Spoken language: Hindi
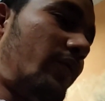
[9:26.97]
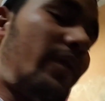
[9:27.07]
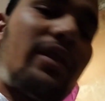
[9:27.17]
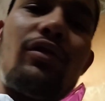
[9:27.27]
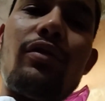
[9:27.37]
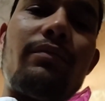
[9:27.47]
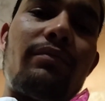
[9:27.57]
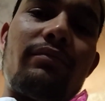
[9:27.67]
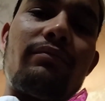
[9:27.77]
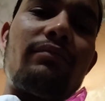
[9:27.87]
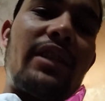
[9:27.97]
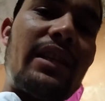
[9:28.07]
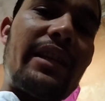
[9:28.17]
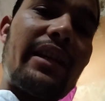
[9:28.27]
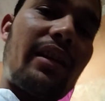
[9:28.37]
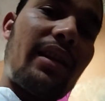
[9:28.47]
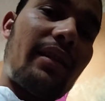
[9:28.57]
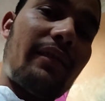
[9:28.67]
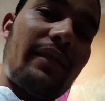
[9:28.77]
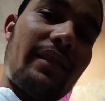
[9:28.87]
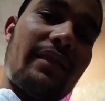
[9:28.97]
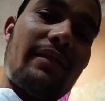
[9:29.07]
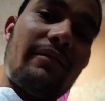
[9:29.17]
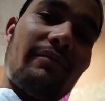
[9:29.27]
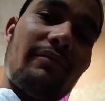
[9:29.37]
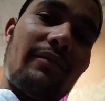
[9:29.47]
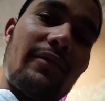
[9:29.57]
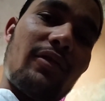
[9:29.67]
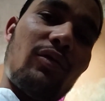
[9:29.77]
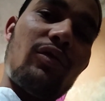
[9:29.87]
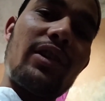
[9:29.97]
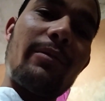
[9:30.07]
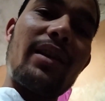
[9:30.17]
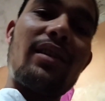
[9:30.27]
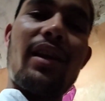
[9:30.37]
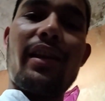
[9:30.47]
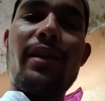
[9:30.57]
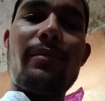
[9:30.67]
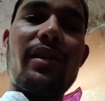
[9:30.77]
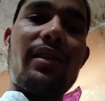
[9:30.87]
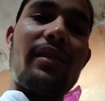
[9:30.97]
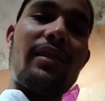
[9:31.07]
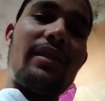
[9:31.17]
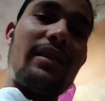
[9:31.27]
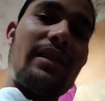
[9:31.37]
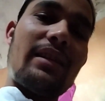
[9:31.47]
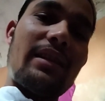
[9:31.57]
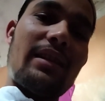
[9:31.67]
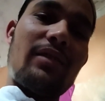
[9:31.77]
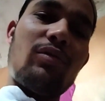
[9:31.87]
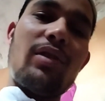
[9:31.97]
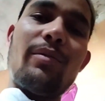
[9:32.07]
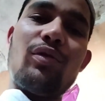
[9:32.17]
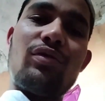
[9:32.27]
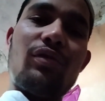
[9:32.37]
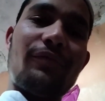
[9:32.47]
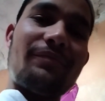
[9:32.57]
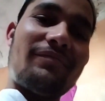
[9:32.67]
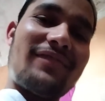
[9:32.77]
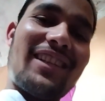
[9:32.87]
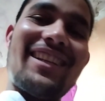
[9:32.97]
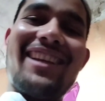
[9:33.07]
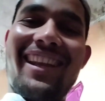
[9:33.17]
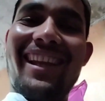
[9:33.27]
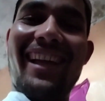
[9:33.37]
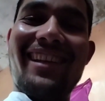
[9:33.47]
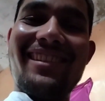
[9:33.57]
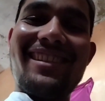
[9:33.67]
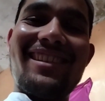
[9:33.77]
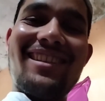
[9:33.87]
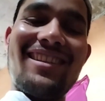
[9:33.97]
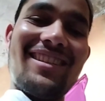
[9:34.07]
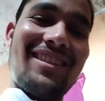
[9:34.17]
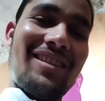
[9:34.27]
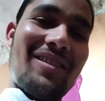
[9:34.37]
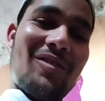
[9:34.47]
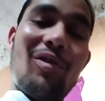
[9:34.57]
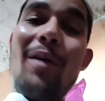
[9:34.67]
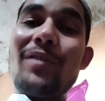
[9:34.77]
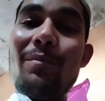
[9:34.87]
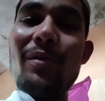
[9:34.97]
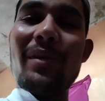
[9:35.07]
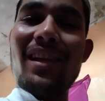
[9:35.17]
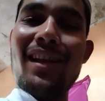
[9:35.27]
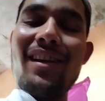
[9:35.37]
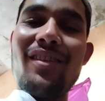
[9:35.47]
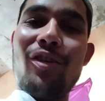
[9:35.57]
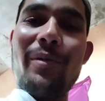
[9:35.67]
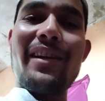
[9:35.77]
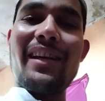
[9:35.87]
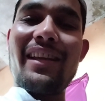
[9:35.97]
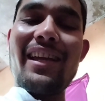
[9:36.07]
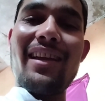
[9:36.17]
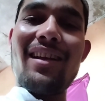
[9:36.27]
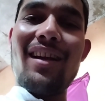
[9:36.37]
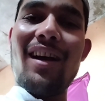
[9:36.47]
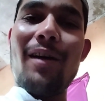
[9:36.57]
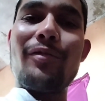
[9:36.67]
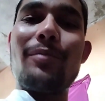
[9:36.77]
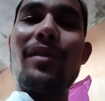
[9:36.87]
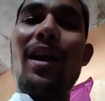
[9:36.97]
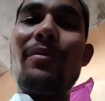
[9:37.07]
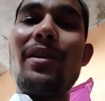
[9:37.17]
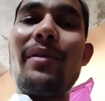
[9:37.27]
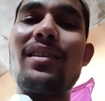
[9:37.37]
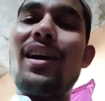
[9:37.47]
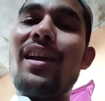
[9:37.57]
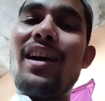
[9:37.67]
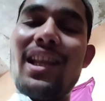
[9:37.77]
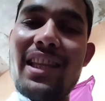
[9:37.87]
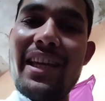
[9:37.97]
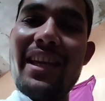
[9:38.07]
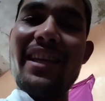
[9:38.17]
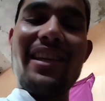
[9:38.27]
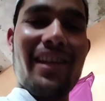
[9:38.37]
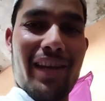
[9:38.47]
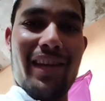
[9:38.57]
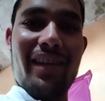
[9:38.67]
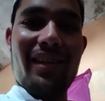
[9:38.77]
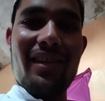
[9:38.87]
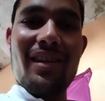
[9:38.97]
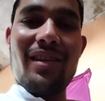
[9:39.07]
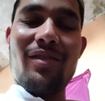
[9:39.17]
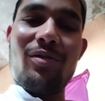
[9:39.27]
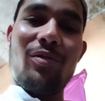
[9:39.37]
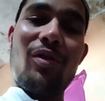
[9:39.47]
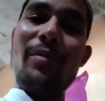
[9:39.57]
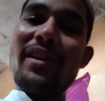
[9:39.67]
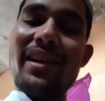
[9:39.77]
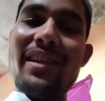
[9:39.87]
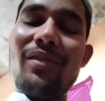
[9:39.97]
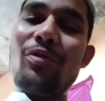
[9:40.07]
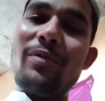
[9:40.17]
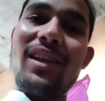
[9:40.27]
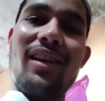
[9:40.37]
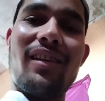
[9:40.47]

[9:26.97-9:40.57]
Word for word: वैसे तो हम्म, दिल नहीं करता रोजे के बाद खाने का मगर थोड़ा तो थोड़ा बहुत तो चल ही जाता है खाना चाहिए क्योंकि तो आप सब भी बताना कमेंट करके आप सब तराबी के बाद खाना खाते हैं या नहीं तो कमेंट करके ज़रूर बताना